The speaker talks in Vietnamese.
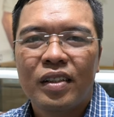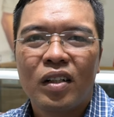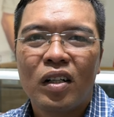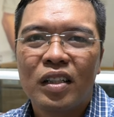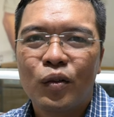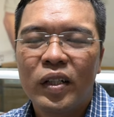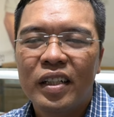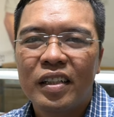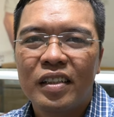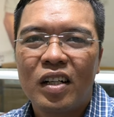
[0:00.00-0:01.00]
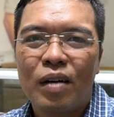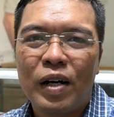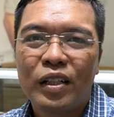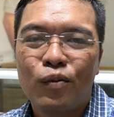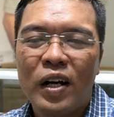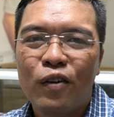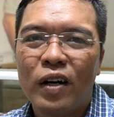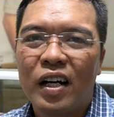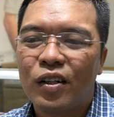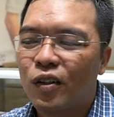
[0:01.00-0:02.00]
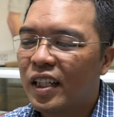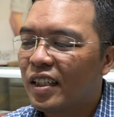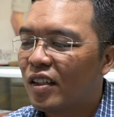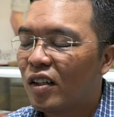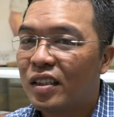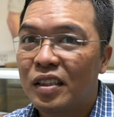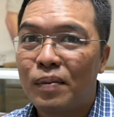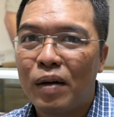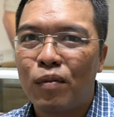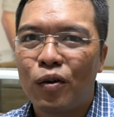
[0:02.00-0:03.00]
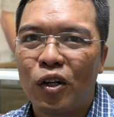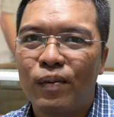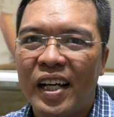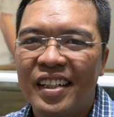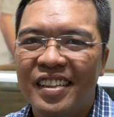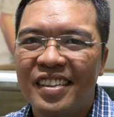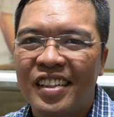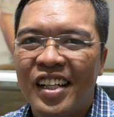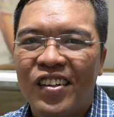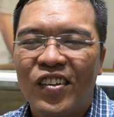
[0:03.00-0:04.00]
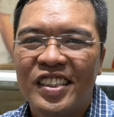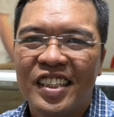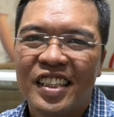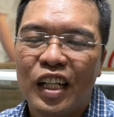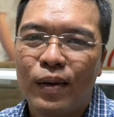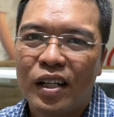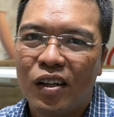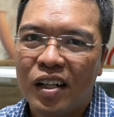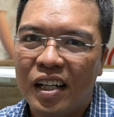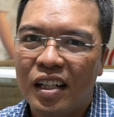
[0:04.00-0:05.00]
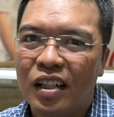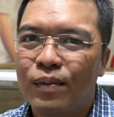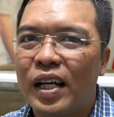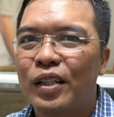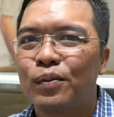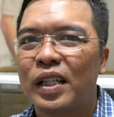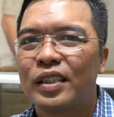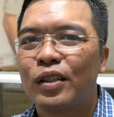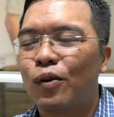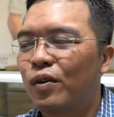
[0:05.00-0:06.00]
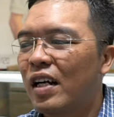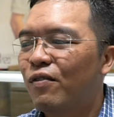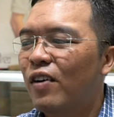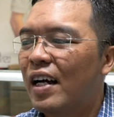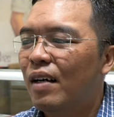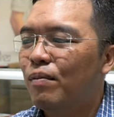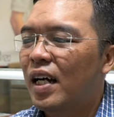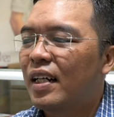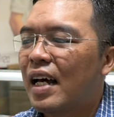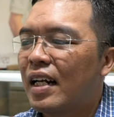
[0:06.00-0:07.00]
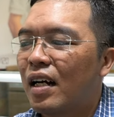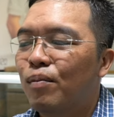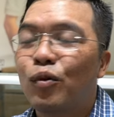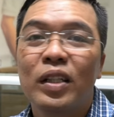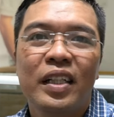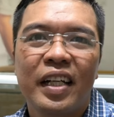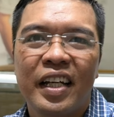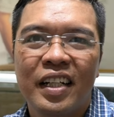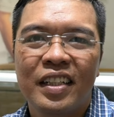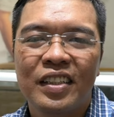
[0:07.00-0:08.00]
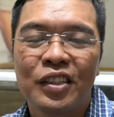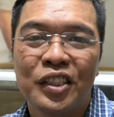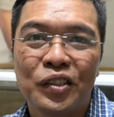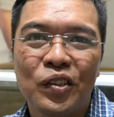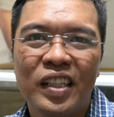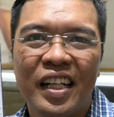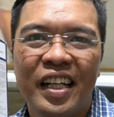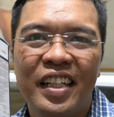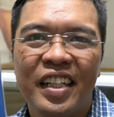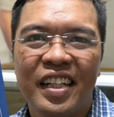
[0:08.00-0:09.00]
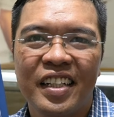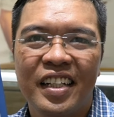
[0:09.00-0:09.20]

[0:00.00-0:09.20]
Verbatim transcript: đo đường huyết đo mỡ trong máu và cholesterol chỉ bằng một loại máy và sơn xin chào bà con ha hôm nay chúng ta sẽ cùng khám phá máy đa năng multicare được sản xuất tại ý nha